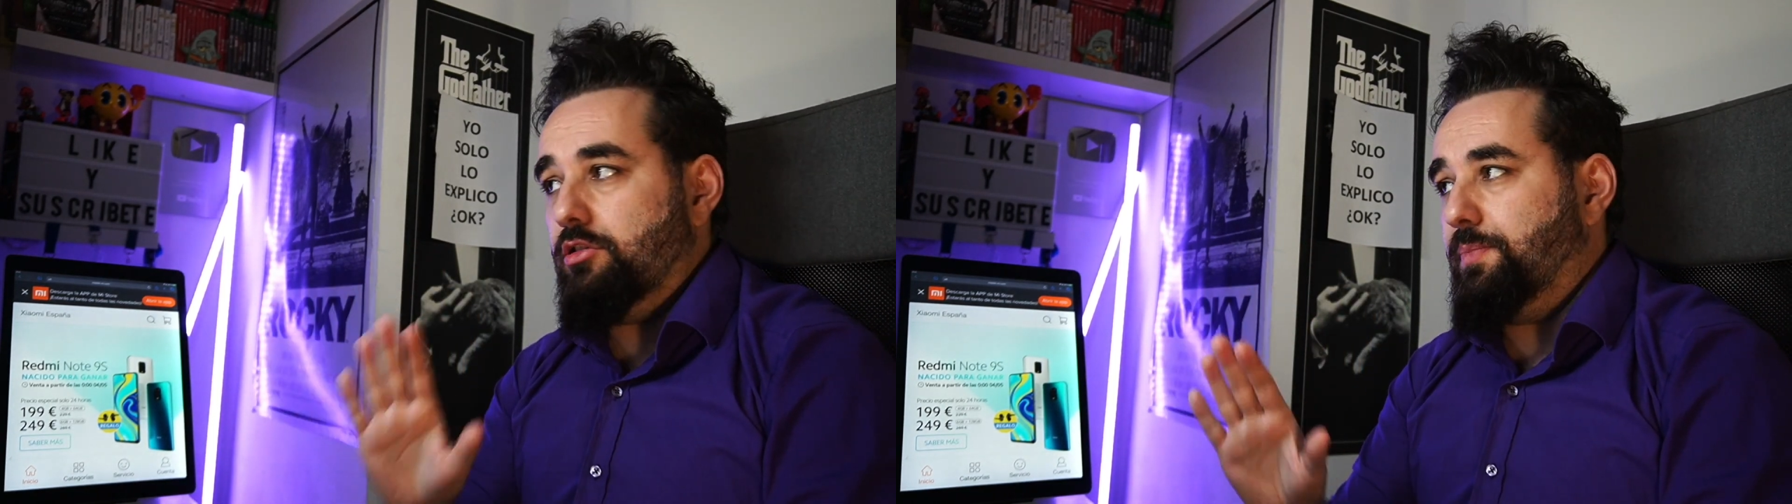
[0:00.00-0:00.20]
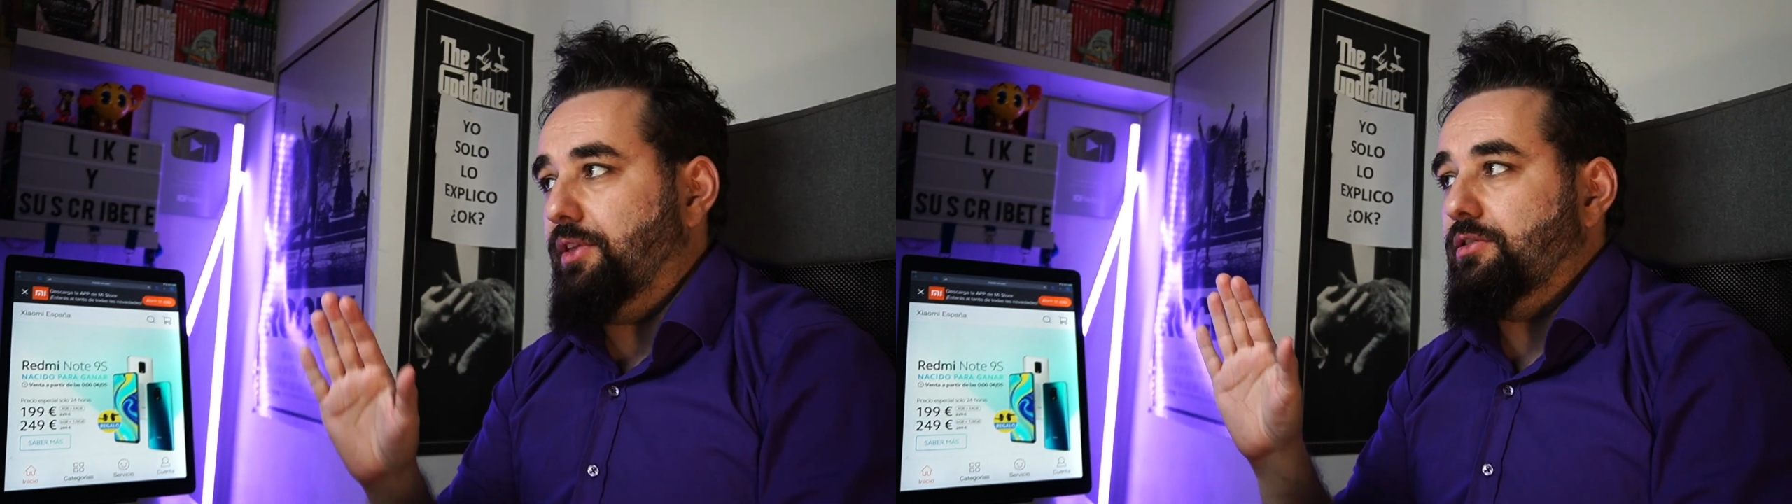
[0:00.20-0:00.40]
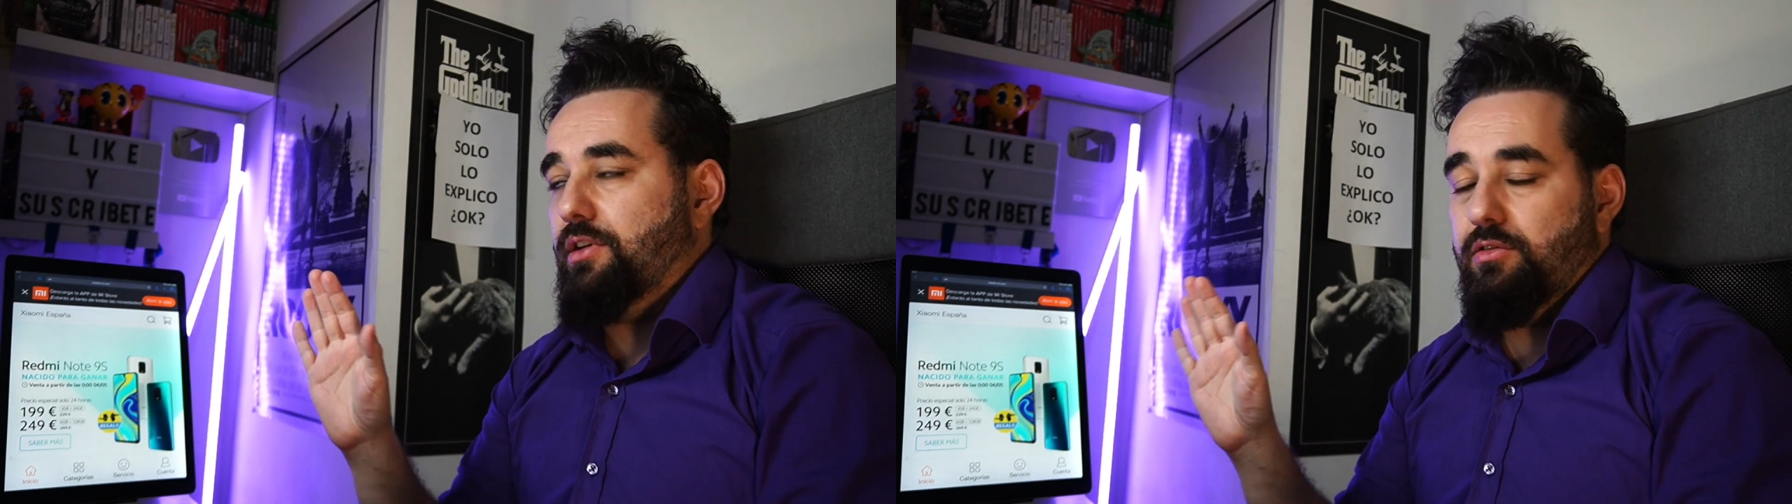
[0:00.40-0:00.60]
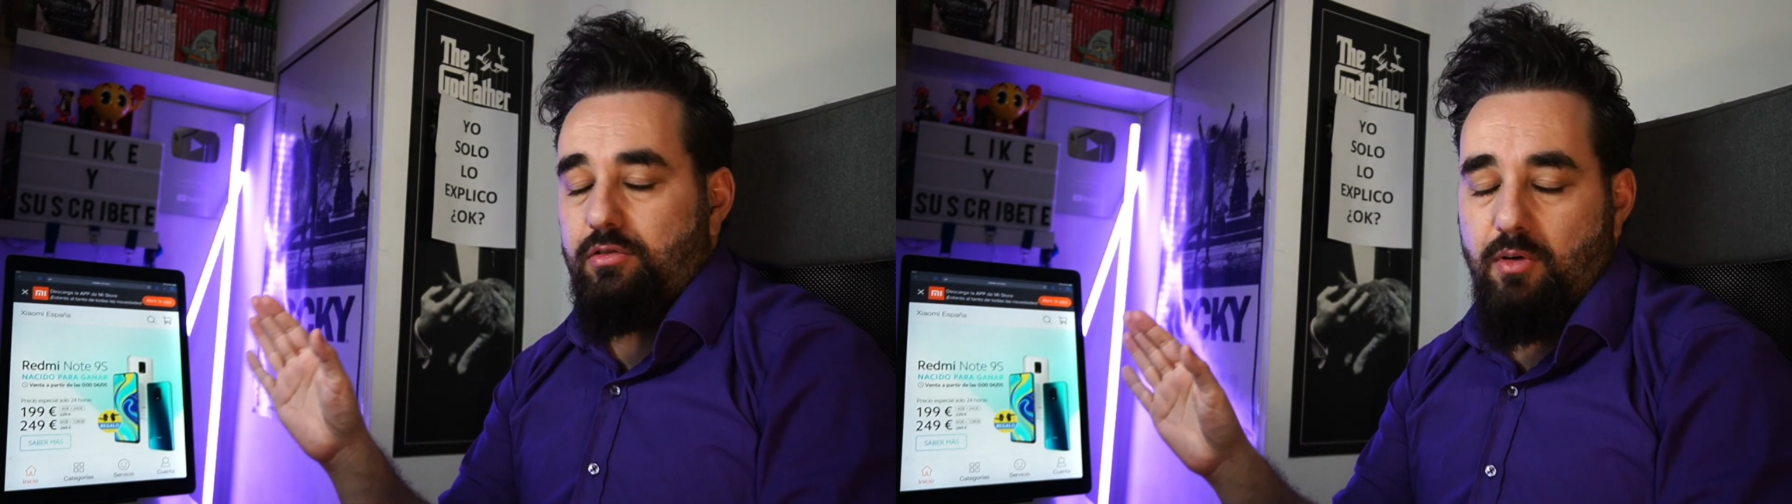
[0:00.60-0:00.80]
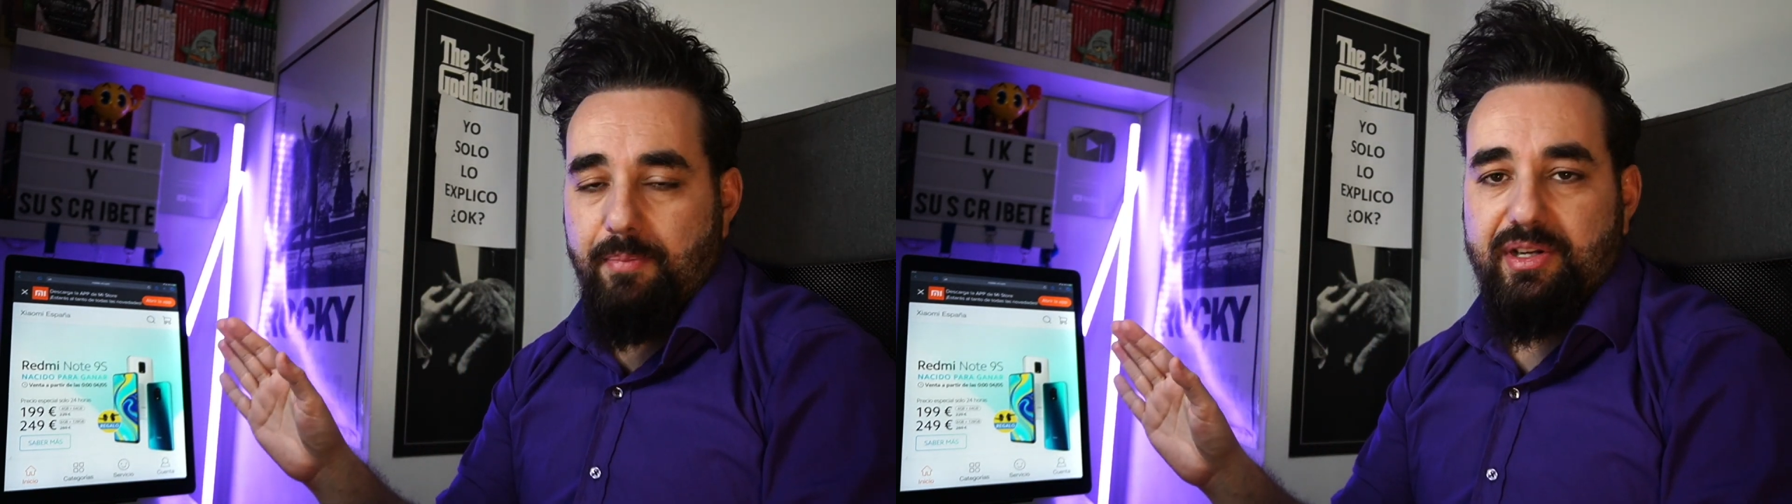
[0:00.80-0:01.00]
los precios que
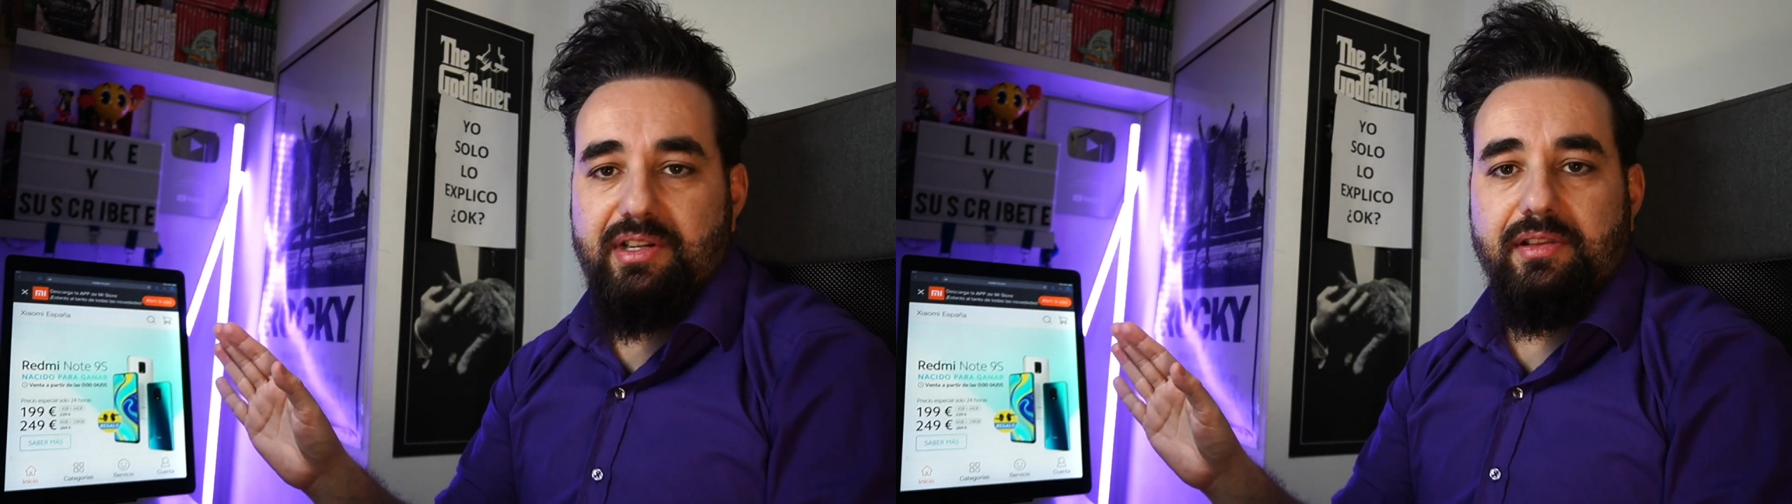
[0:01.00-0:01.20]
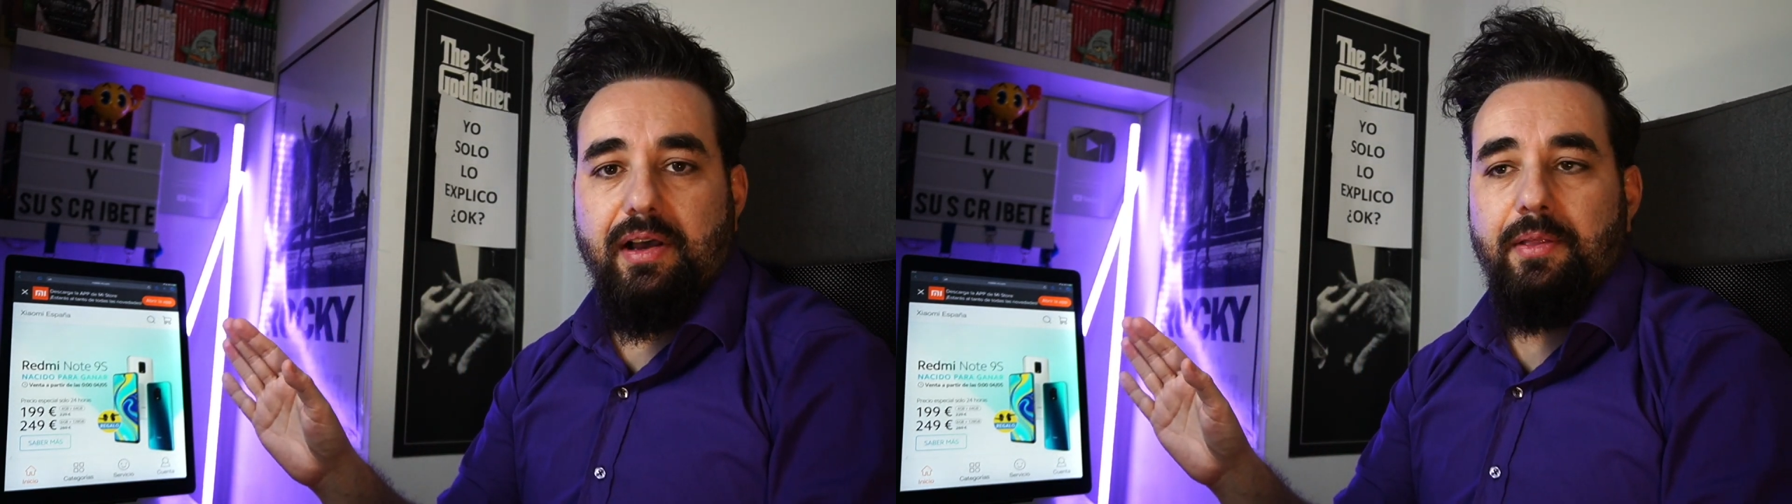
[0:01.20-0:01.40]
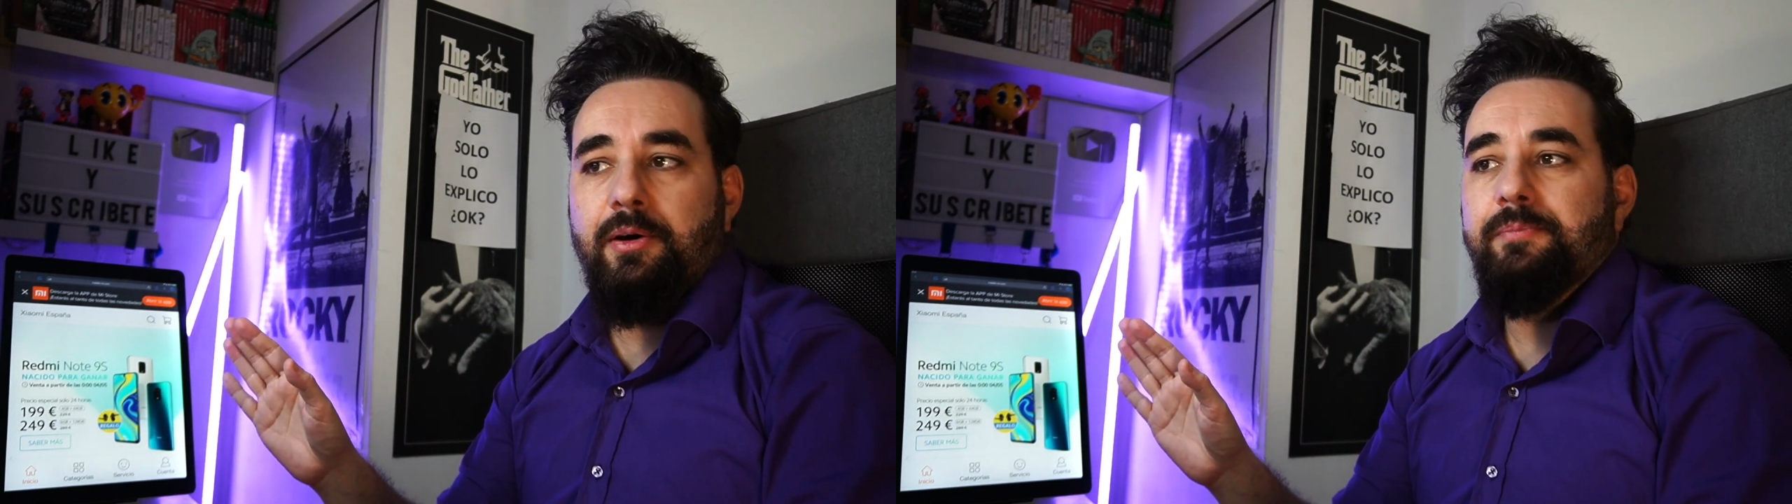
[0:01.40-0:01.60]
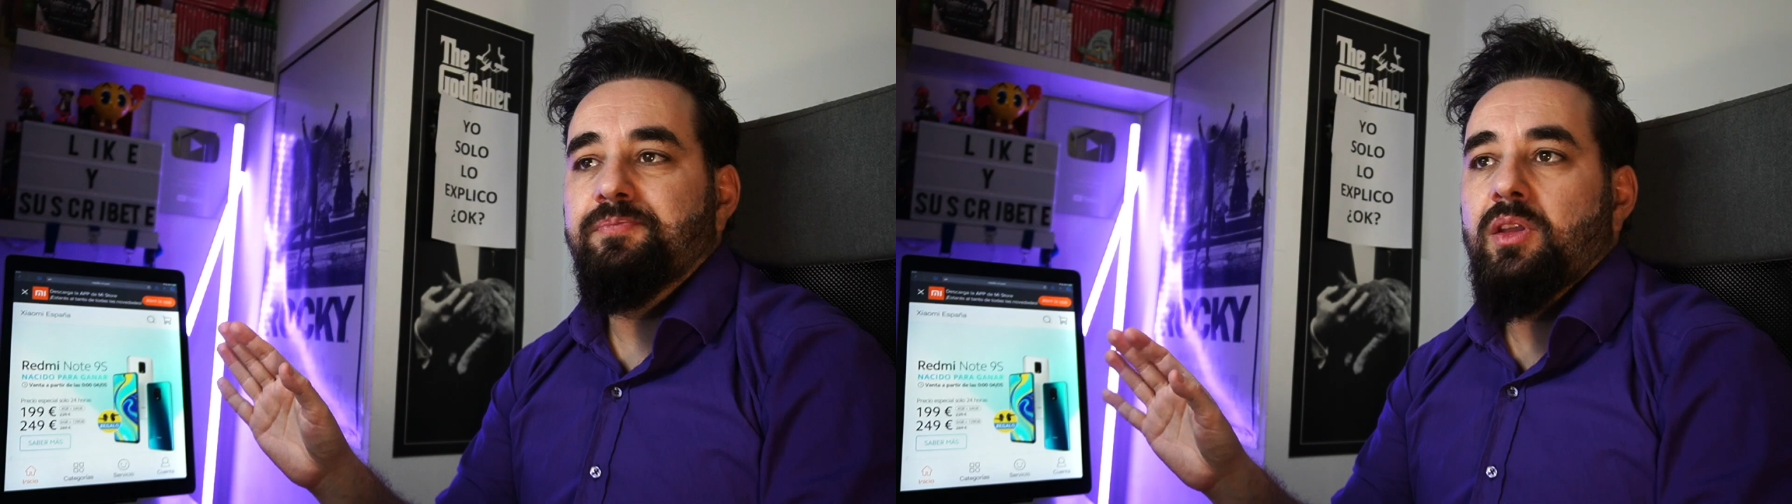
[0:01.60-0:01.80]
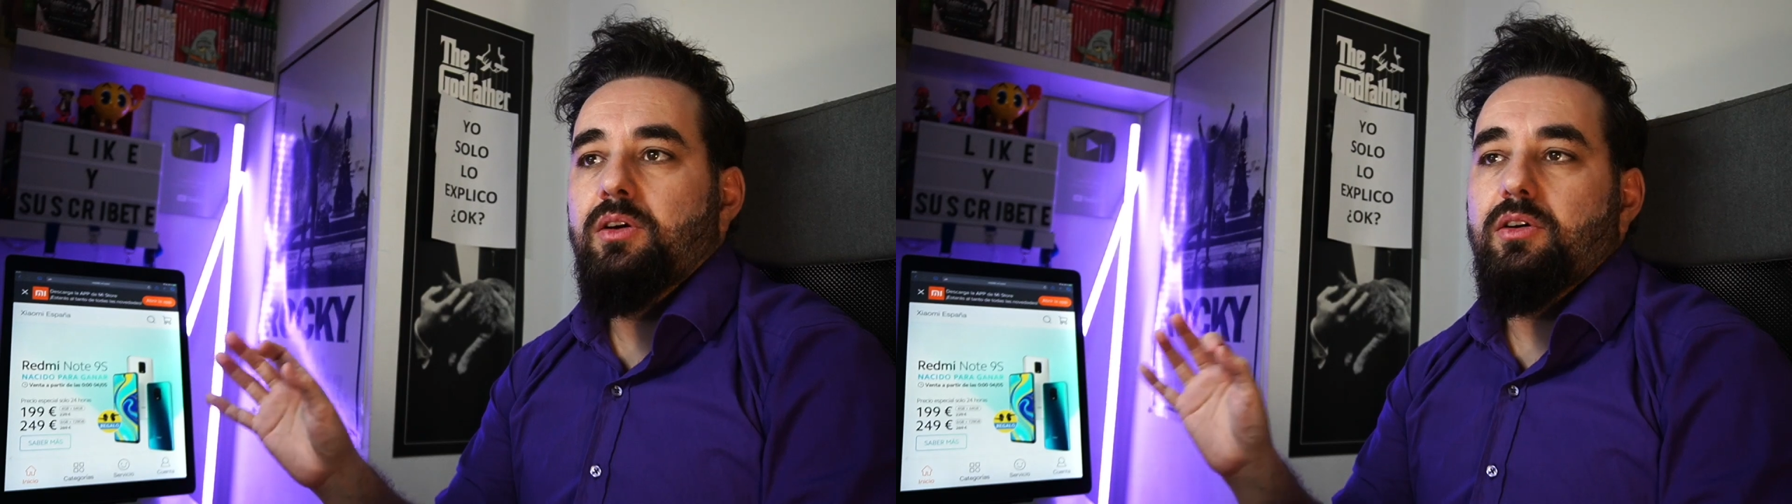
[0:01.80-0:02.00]
nos lo ha presentado,